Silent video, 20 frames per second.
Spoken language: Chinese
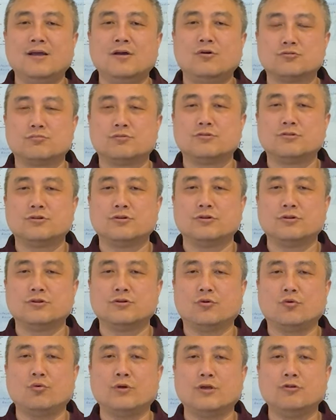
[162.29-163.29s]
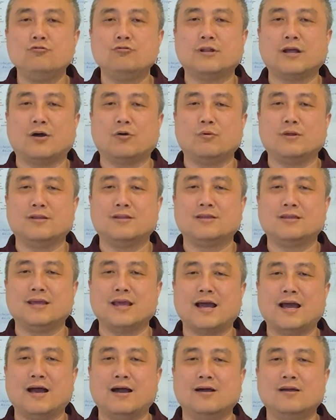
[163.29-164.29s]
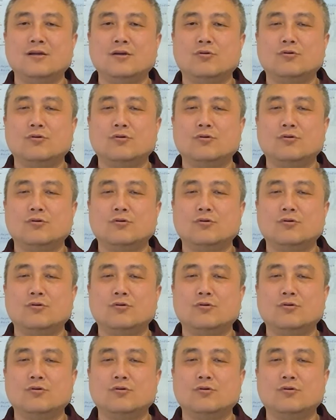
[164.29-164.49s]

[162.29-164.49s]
是不是就会遇到问题呀？